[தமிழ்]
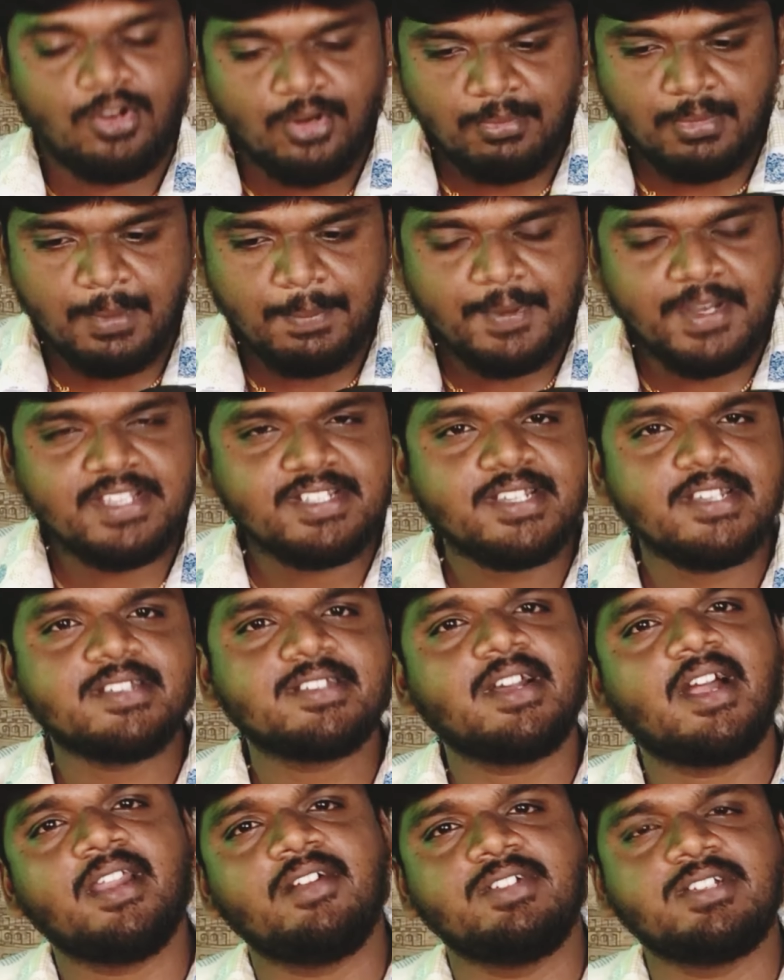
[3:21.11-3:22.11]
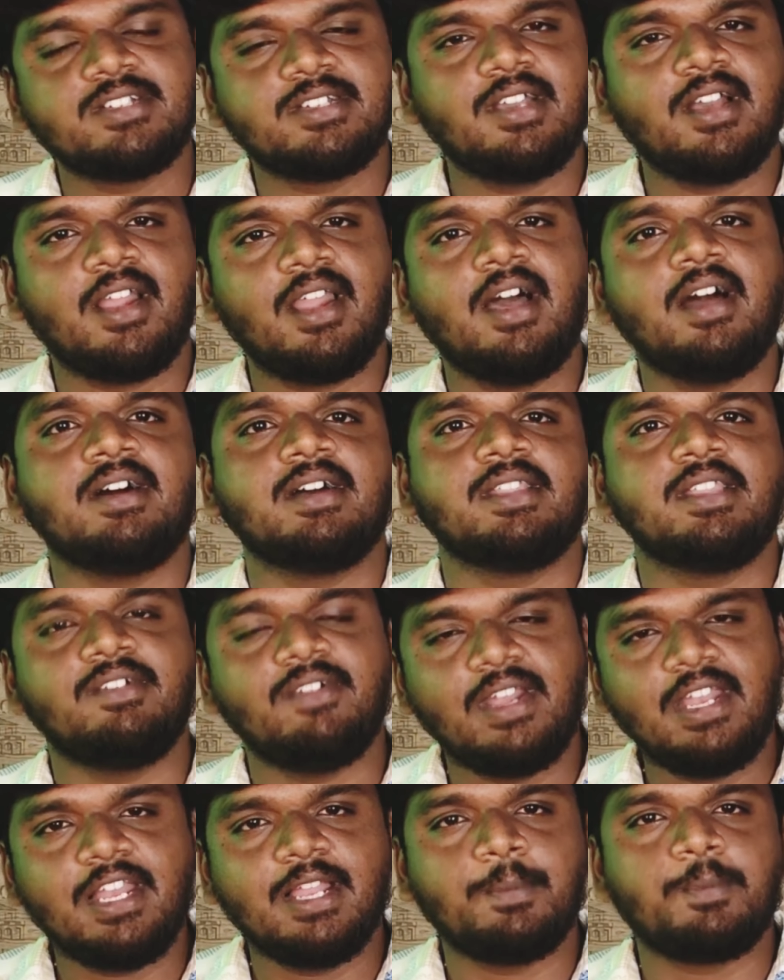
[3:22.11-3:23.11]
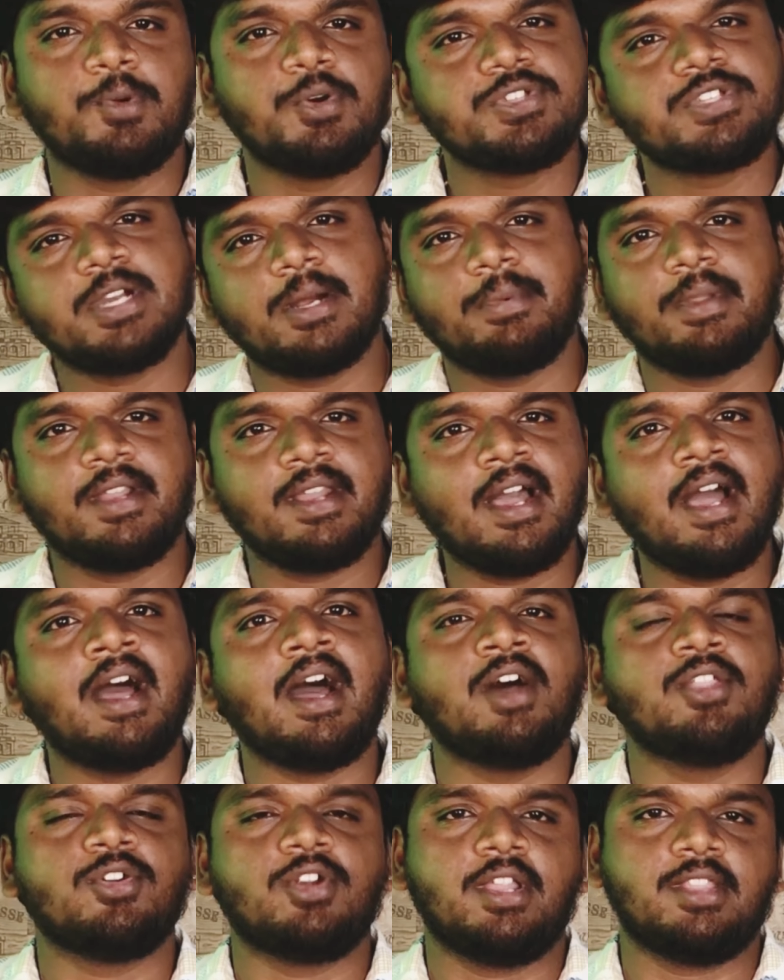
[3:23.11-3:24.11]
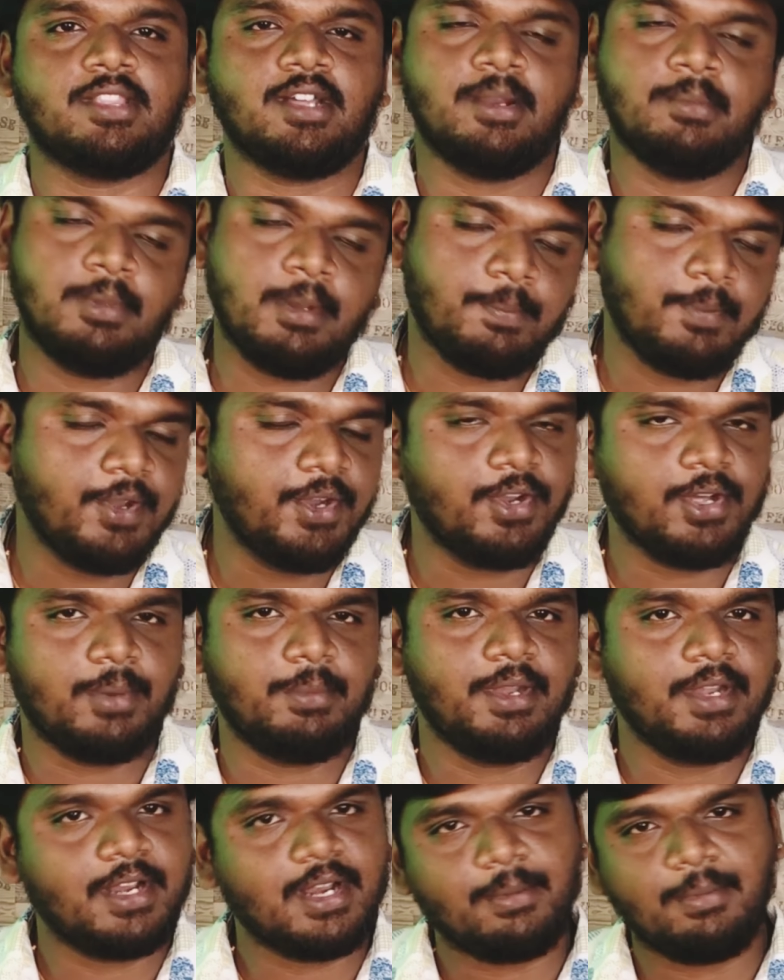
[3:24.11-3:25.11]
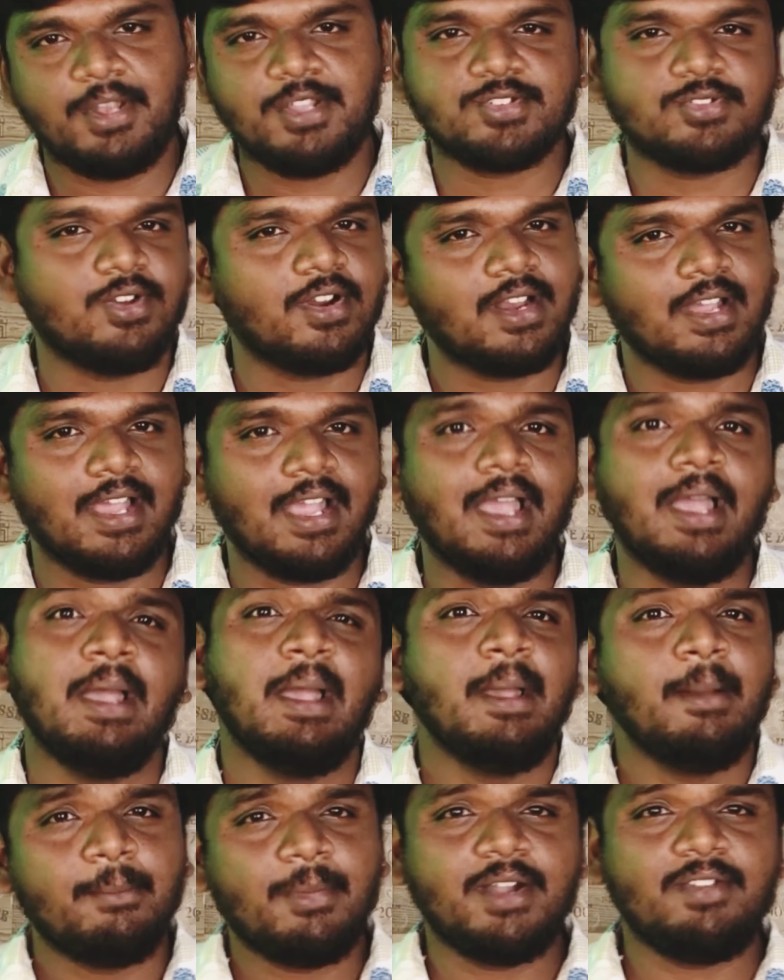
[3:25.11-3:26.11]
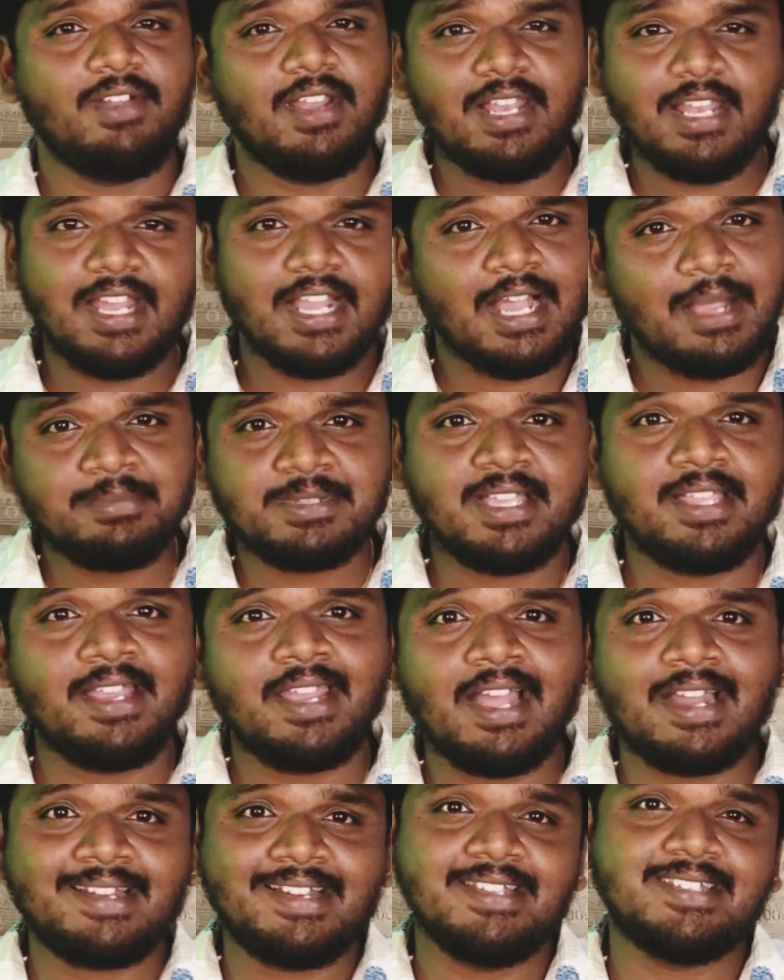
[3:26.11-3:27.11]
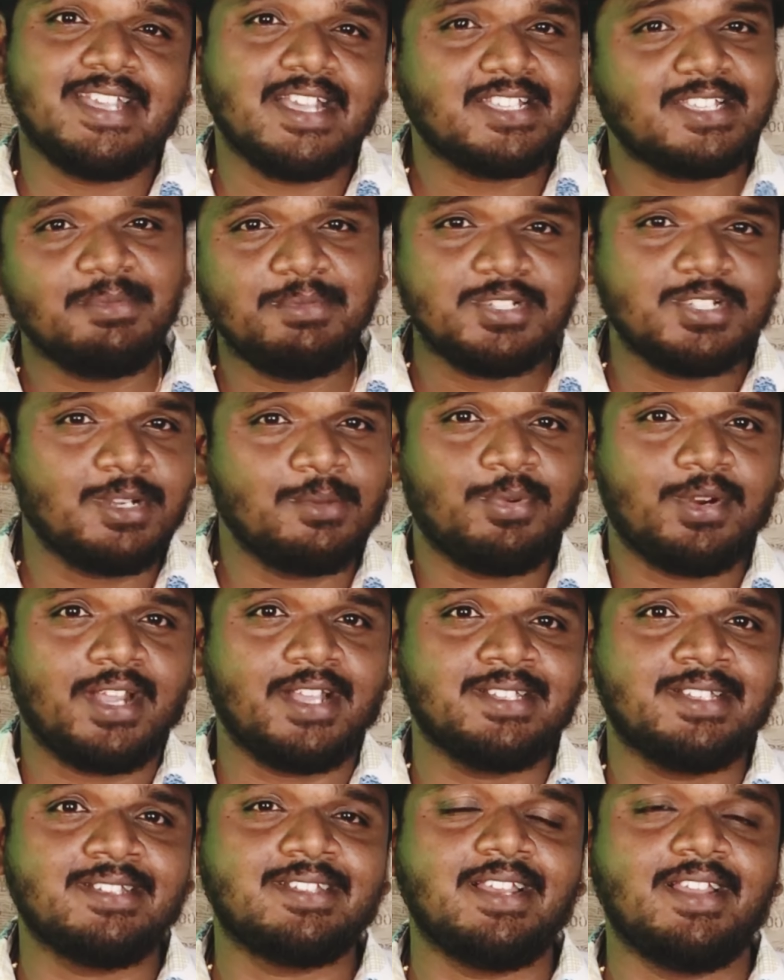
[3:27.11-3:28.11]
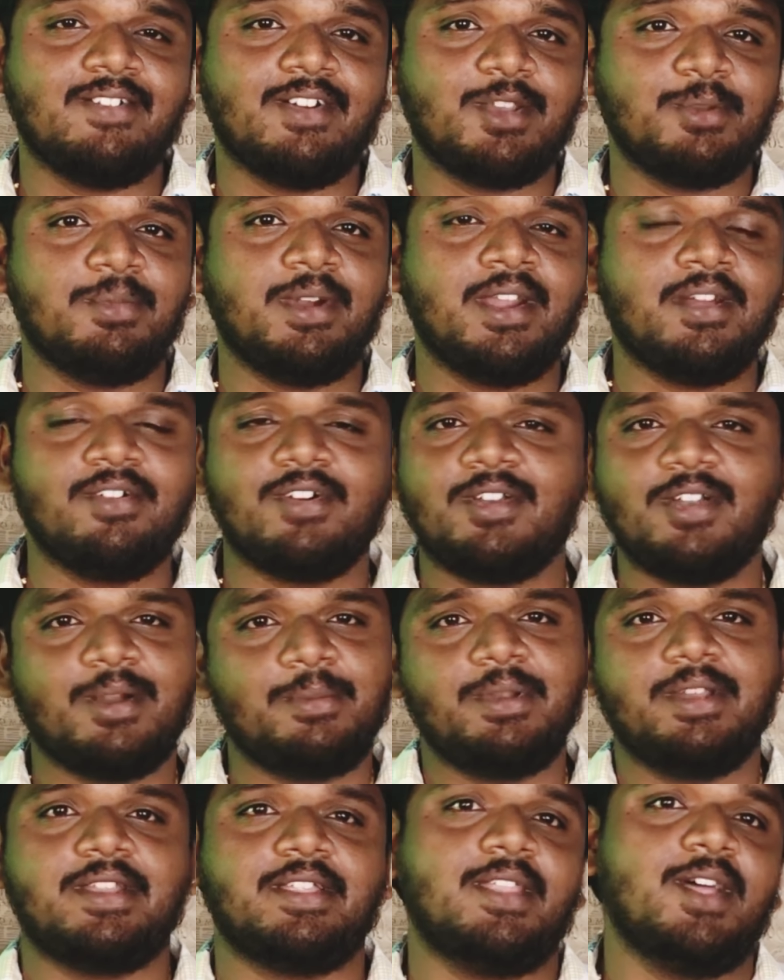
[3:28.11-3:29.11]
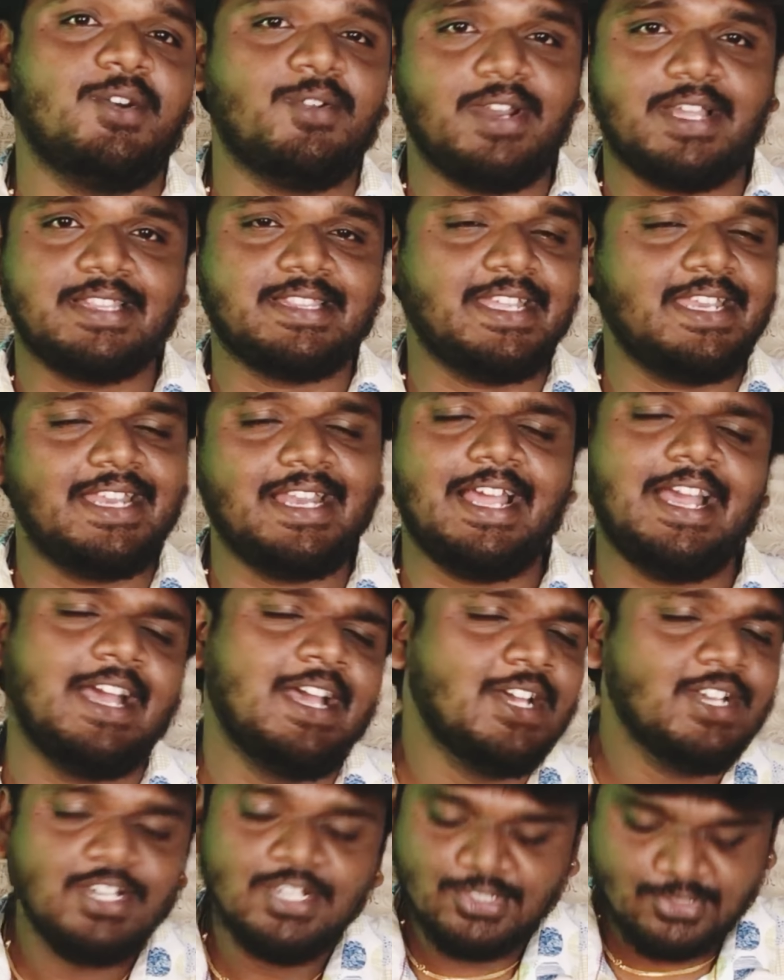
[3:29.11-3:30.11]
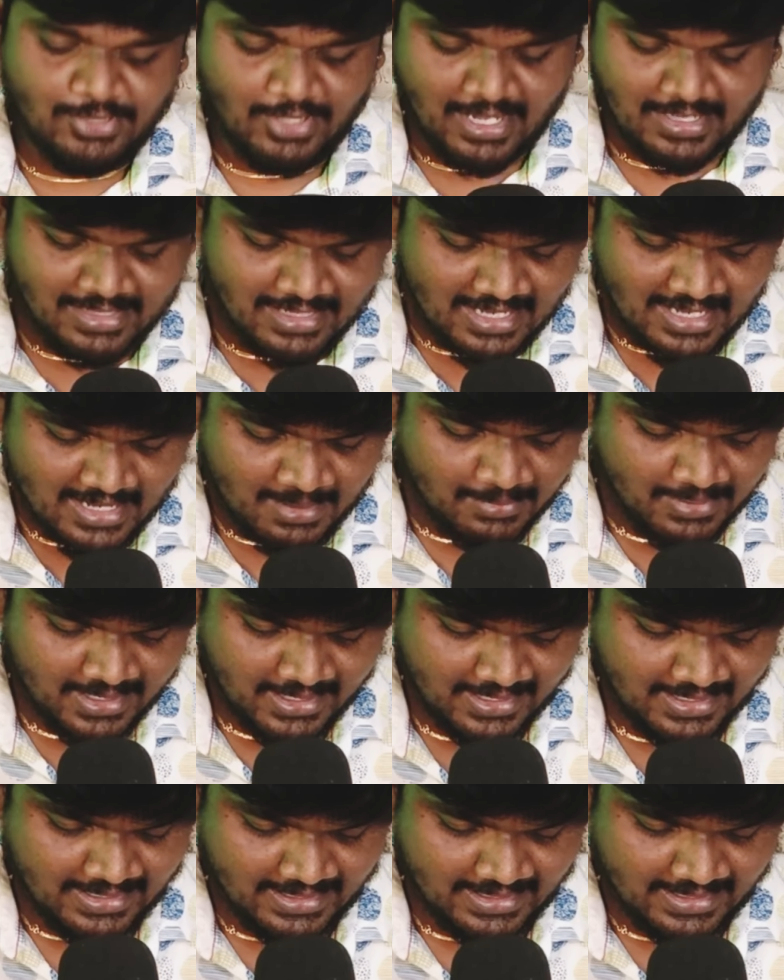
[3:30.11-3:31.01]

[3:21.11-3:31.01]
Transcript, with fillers: ரொம்ப ப்ரீஷியஸான விஷயம்லாம் வந்து வெளியில போச்சு அப்படின்னா அதோட தன்மை போயிடும் அப்படின்ற மாதிரி சொல்றாங்க பட் வெளியில காமிச்சா தானே அட்லீஸ்ட் எக்ஸிபிஷன் போட்டாச்சும் சில வருமானம் வரும் அப்படின்றத அவங்களுக்கு தெரியல ஸோ அதெல்லாம் நம்ம